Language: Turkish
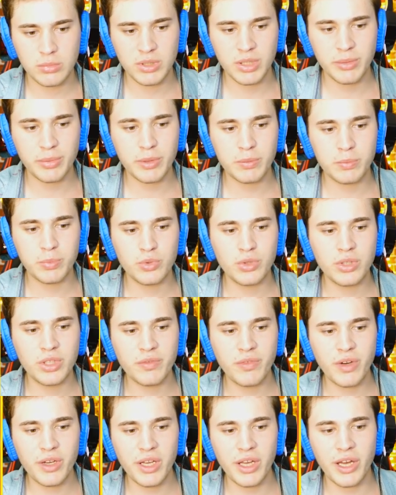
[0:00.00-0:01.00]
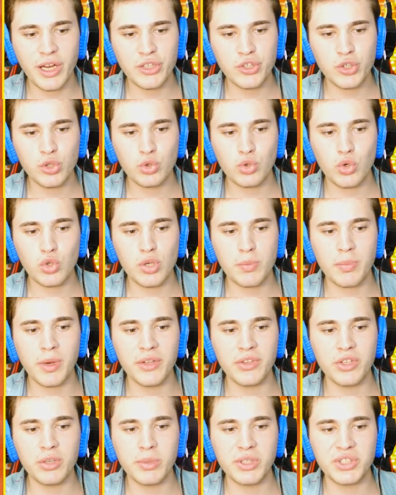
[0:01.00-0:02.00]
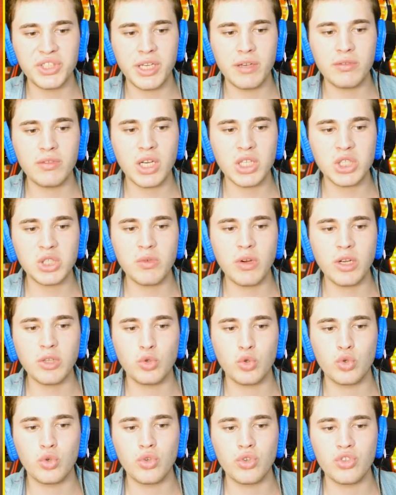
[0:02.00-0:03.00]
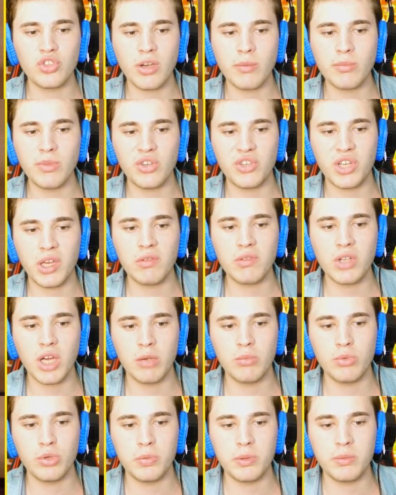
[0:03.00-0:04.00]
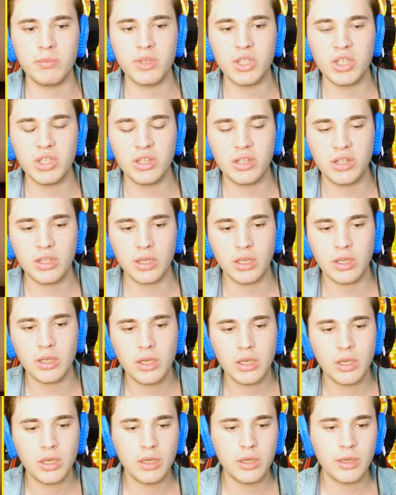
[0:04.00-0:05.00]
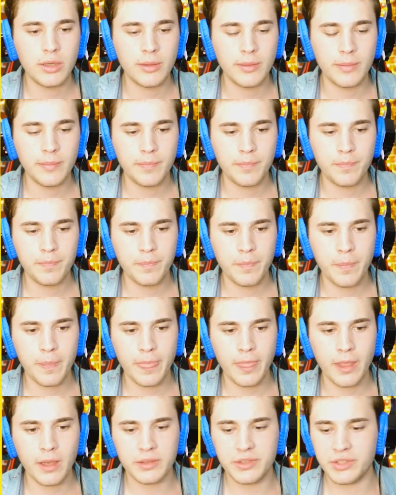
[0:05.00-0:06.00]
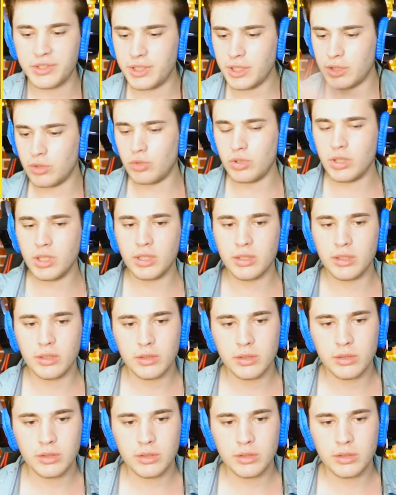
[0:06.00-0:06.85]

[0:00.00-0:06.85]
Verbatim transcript: Bir de bak bunların var ya her şey sosa bandırma sevdası var. Tüküreceğim ne sevdaymış. Bitmedi gitti. Sinek yürü git.